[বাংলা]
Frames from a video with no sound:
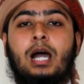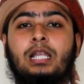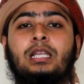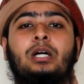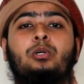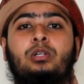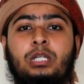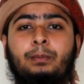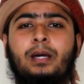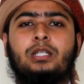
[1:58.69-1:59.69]
আল্লাহর
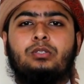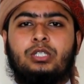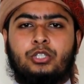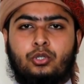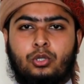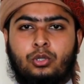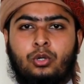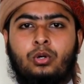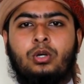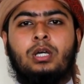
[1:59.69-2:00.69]
ইবাদতের জন্য
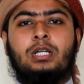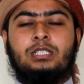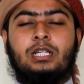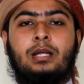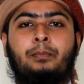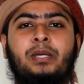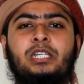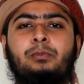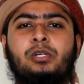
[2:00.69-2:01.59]
যারা বেশি